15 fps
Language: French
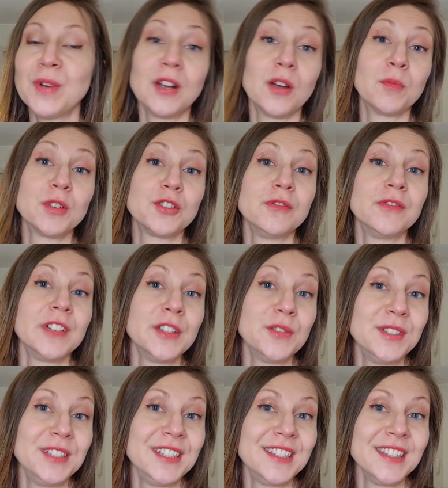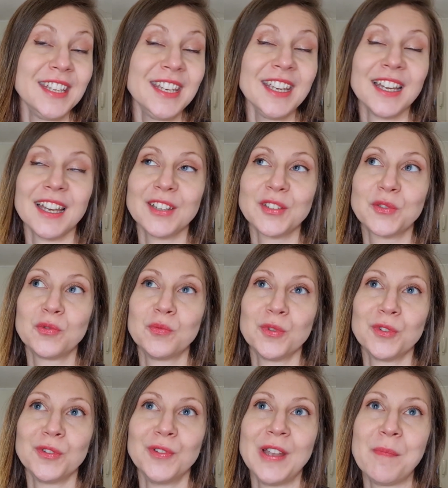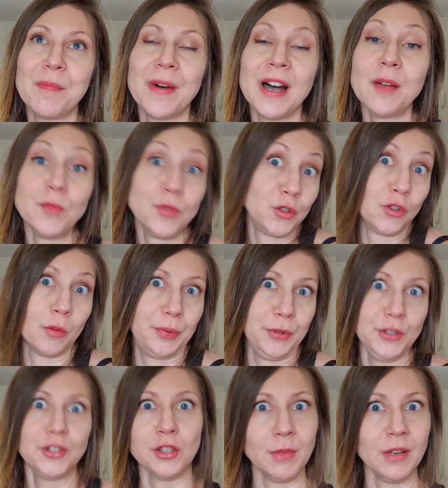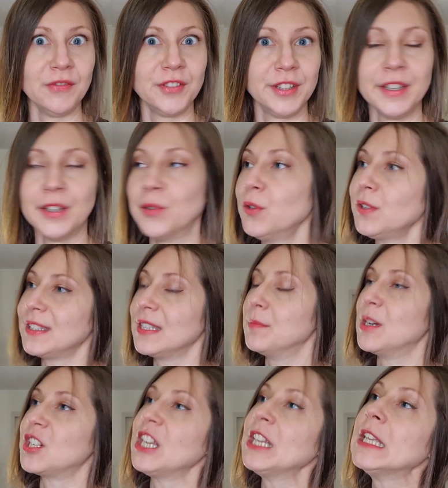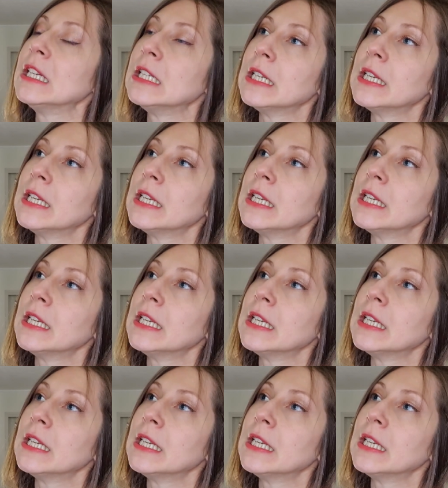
alors moi je suis fan de Disney, hein, tout le monde ne l'est pas, mais tant pis c'est ma vidéo et c'est ma chaîne.